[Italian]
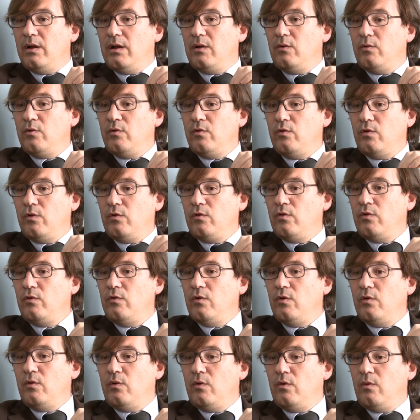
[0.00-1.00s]
al,
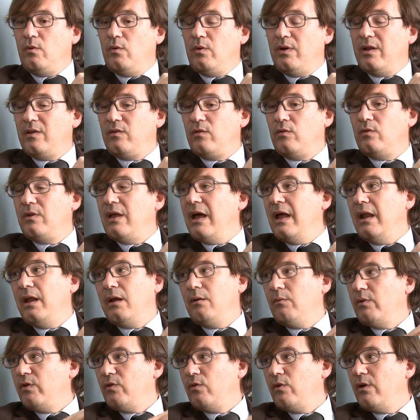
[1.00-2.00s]
consorzio
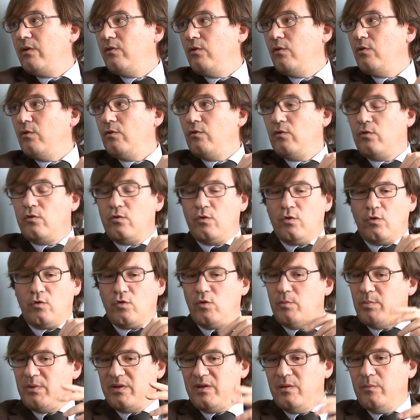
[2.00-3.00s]
nazionale, in questo caso il
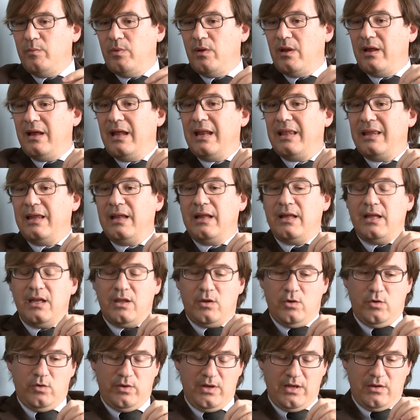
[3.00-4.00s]
consorzio per esempio la carta e il
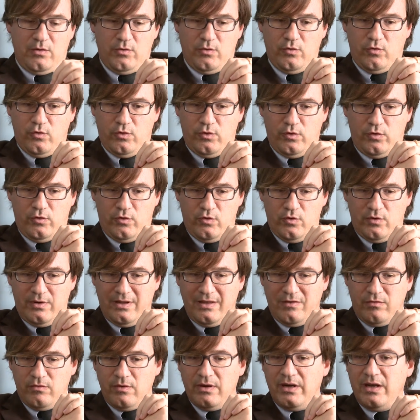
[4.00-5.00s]
cartone al consorzio
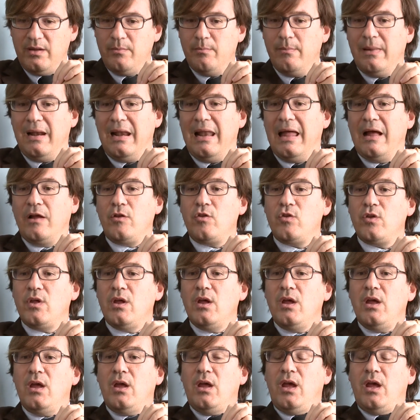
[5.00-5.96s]
nazionale imballaggi